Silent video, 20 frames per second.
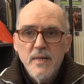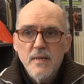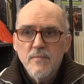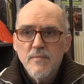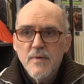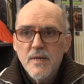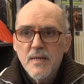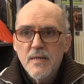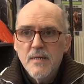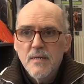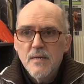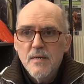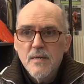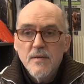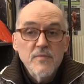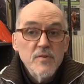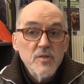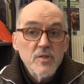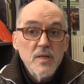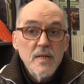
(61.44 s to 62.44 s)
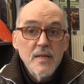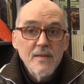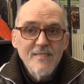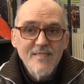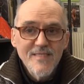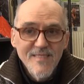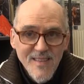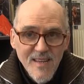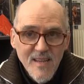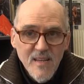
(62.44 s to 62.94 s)
mit? Weil ich verstehe
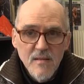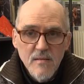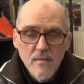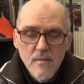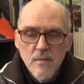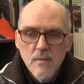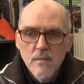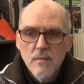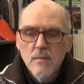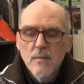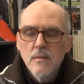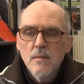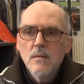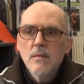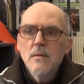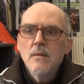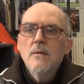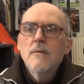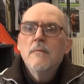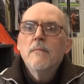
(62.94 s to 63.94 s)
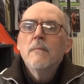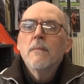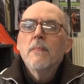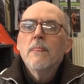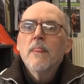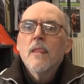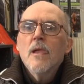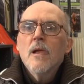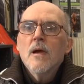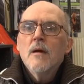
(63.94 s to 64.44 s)
es nicht.
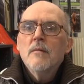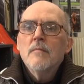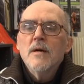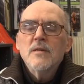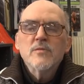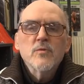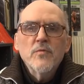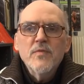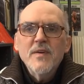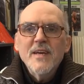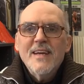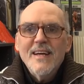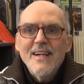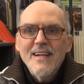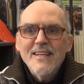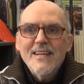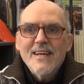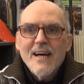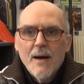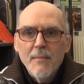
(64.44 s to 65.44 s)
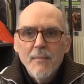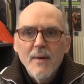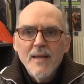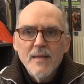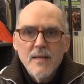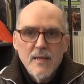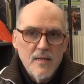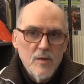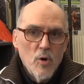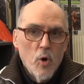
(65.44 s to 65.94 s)
Weil so viel Geld kann
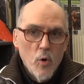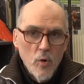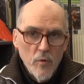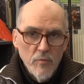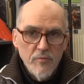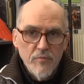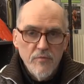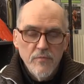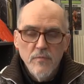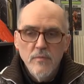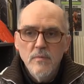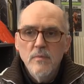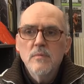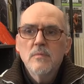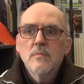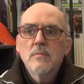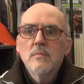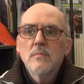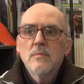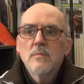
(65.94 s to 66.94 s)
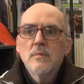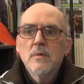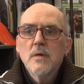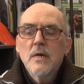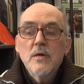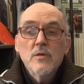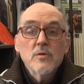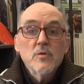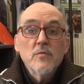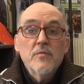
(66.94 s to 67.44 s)
man nicht häufen,
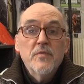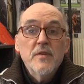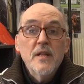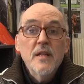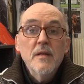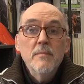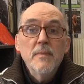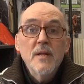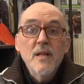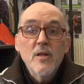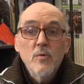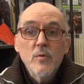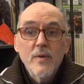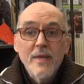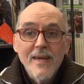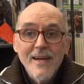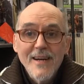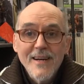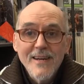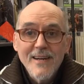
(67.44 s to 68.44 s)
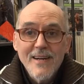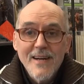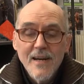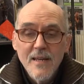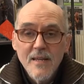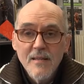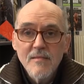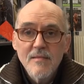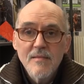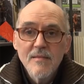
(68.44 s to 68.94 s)
so viele Millionäre
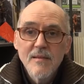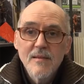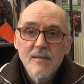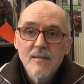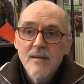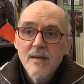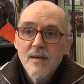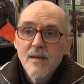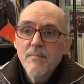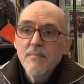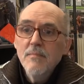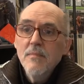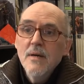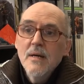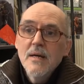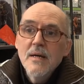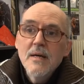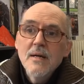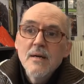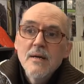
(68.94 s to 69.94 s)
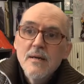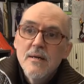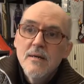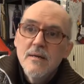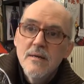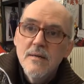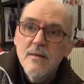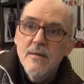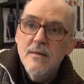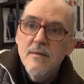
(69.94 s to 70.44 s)
kann es nicht geben,
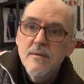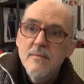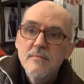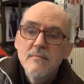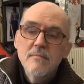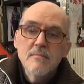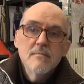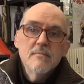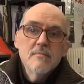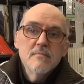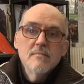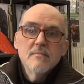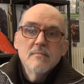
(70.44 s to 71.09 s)
ähm,